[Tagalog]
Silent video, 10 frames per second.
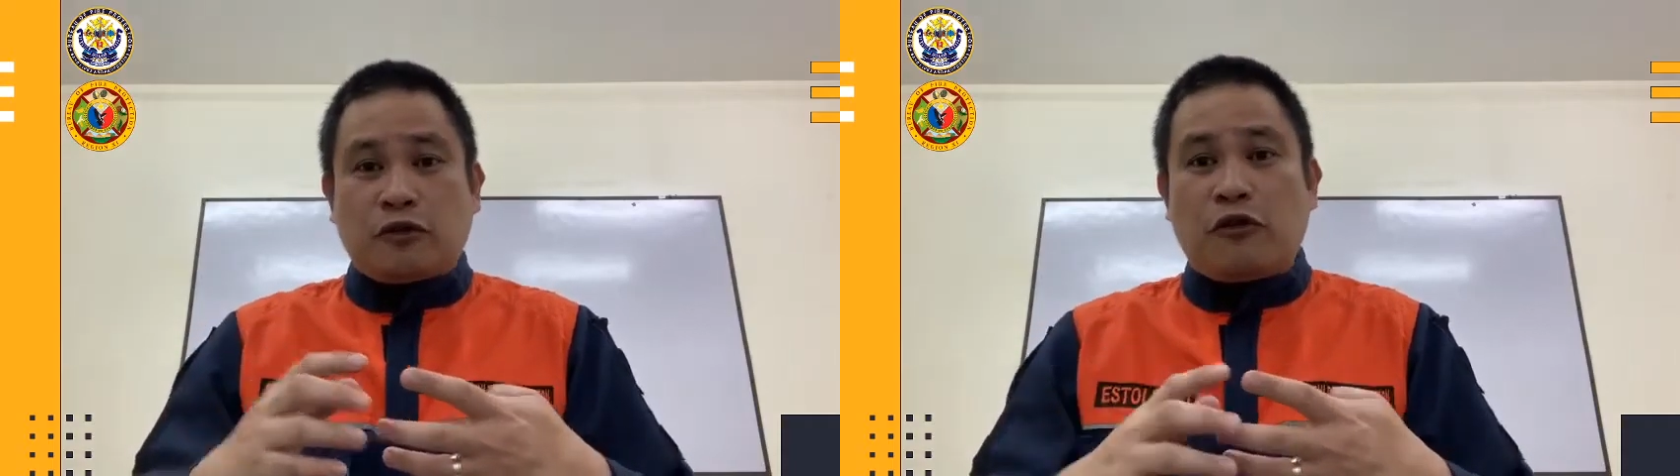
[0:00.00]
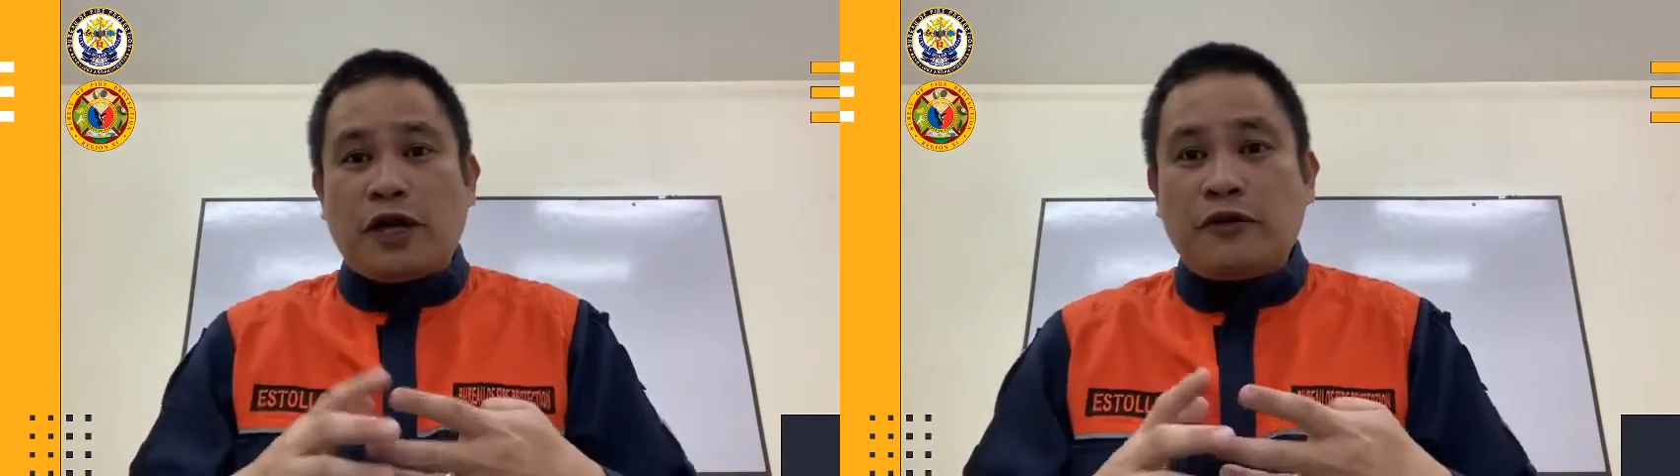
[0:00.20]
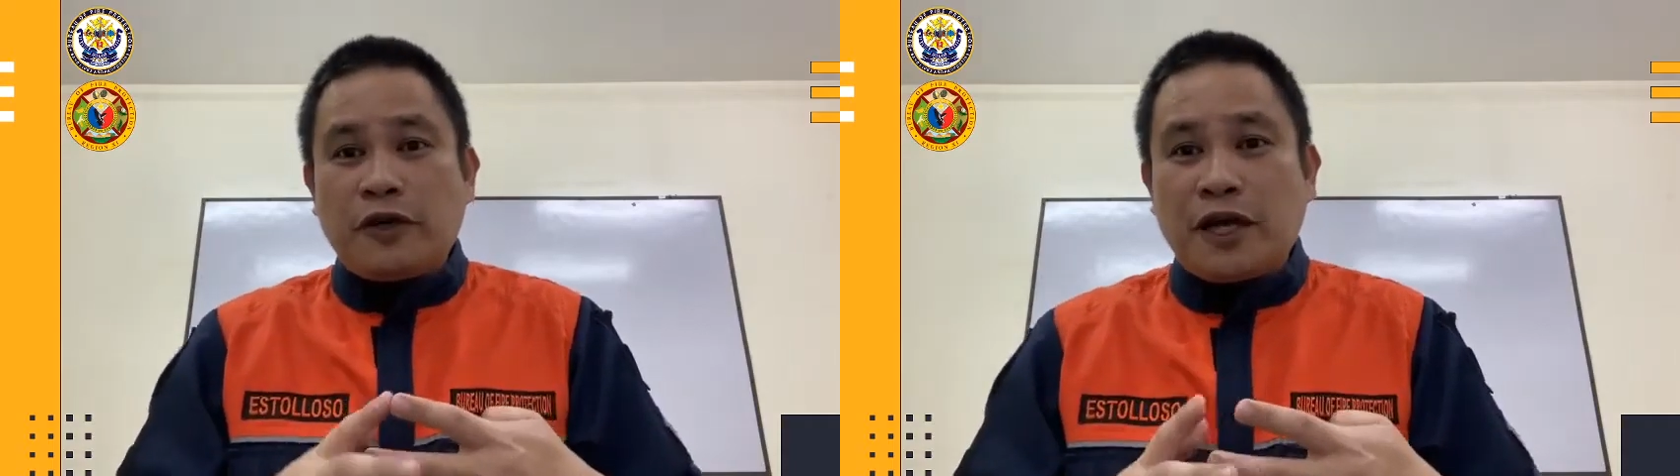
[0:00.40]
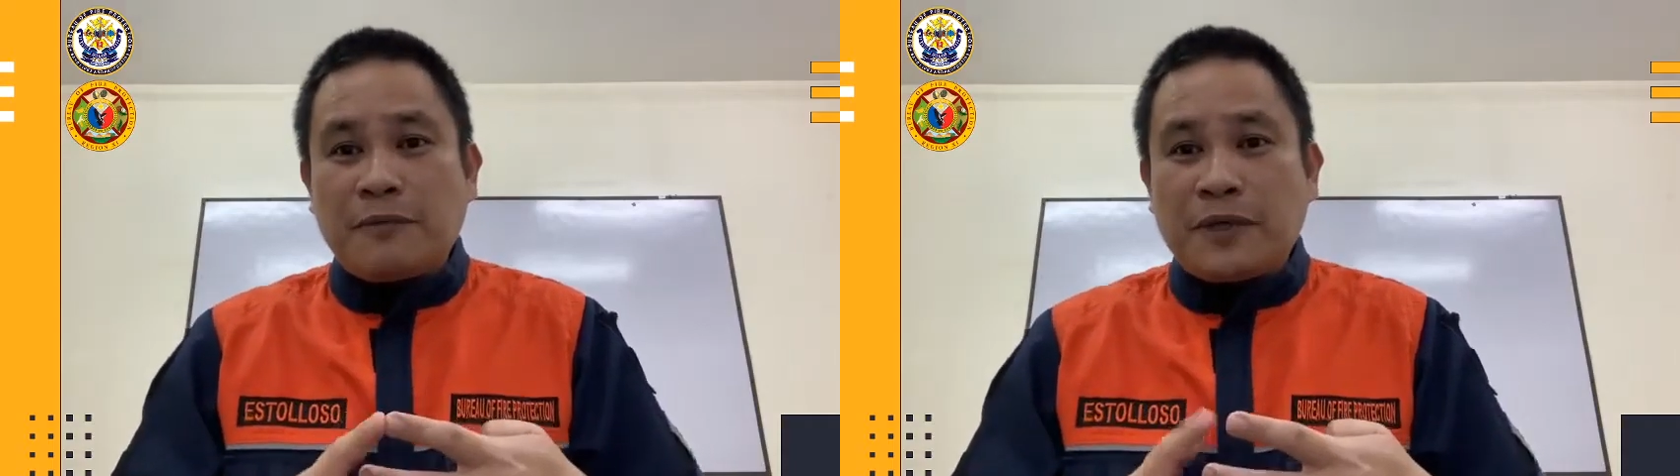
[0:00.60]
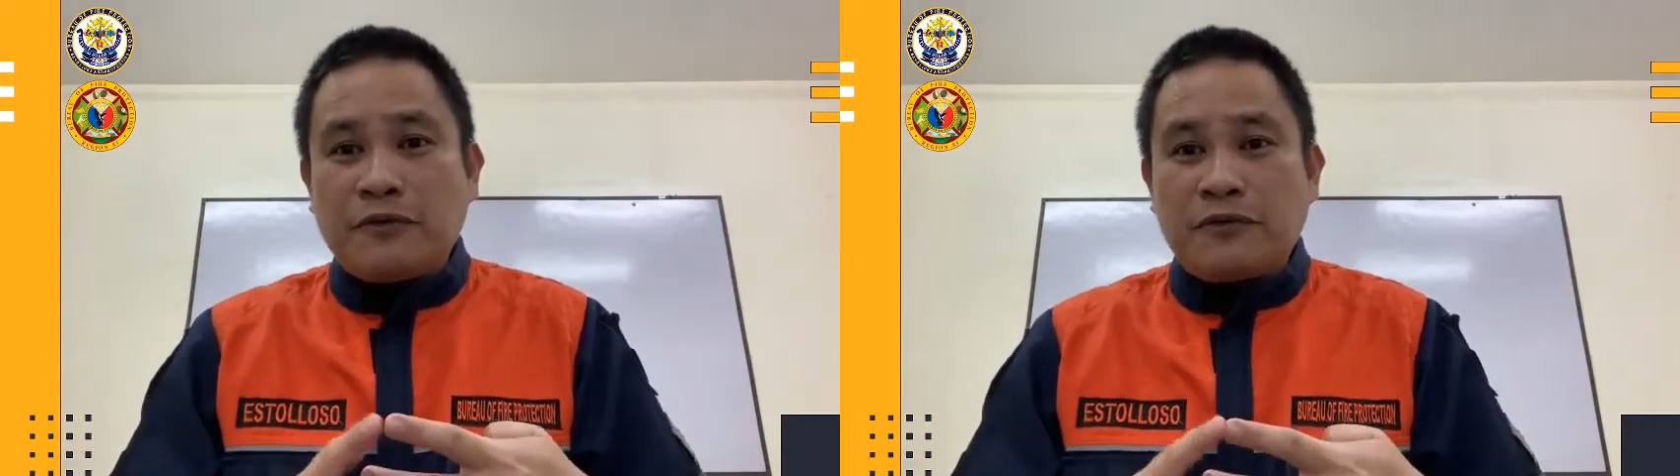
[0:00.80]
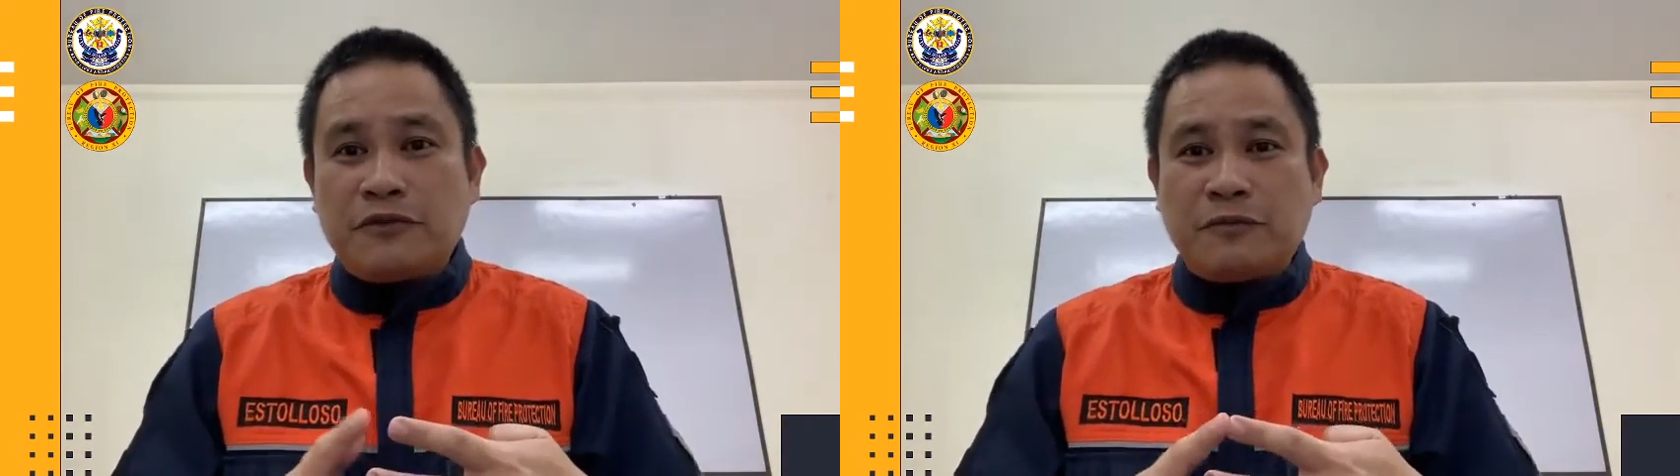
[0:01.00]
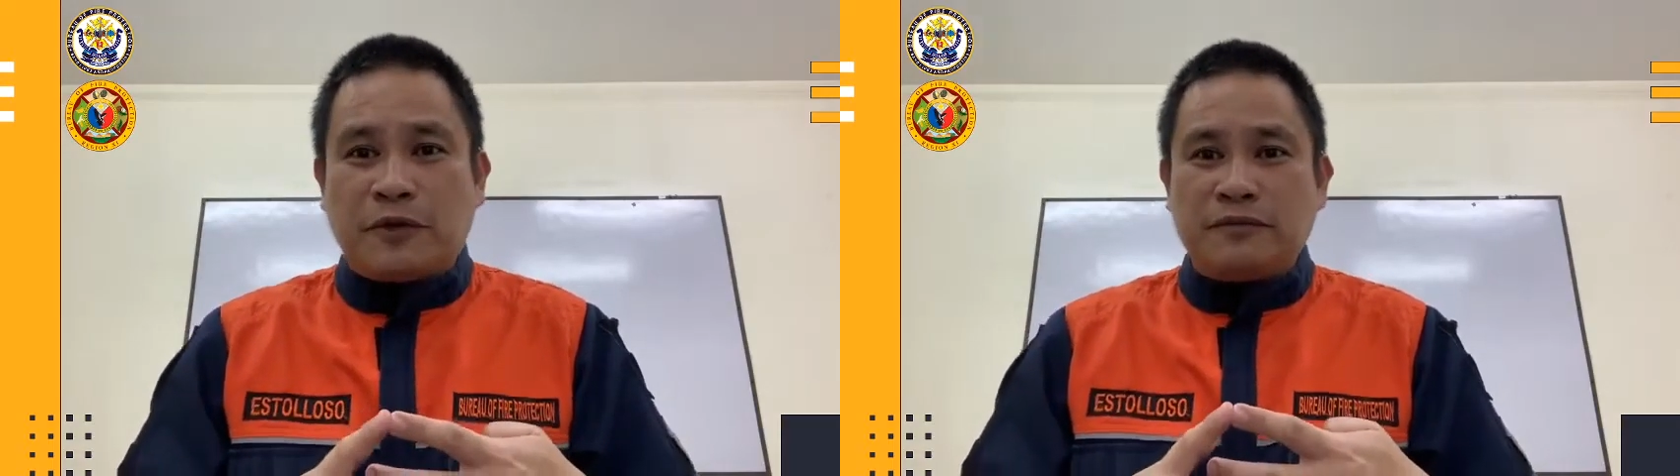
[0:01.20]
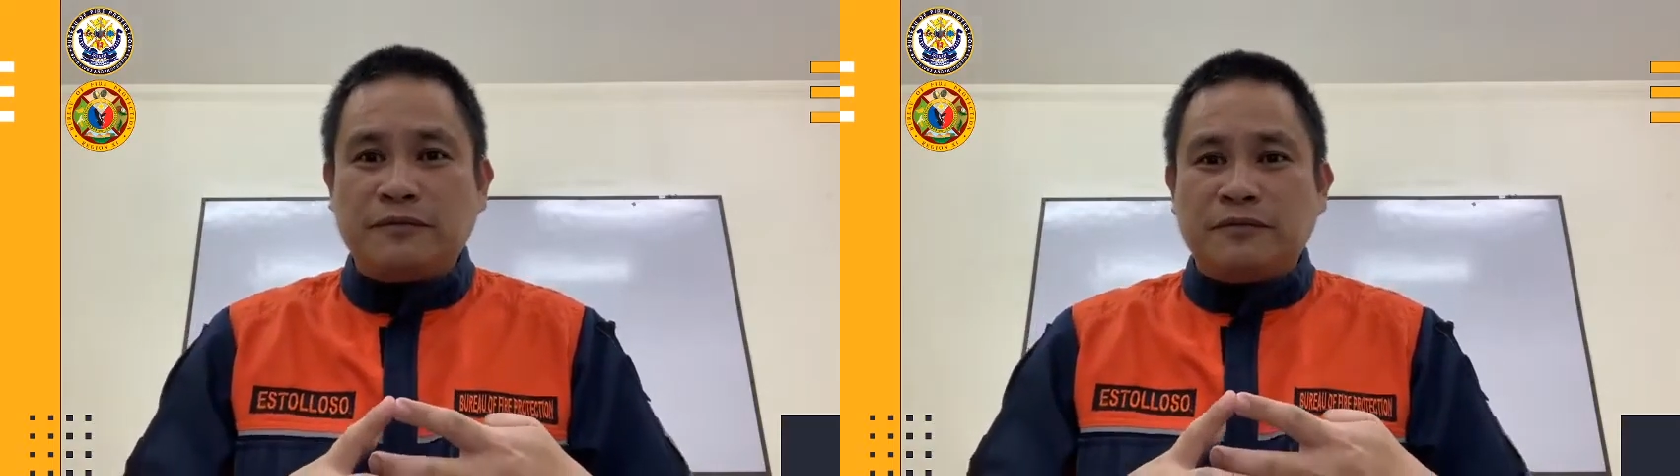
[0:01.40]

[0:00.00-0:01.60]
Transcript: kung anong help ang gusto mo.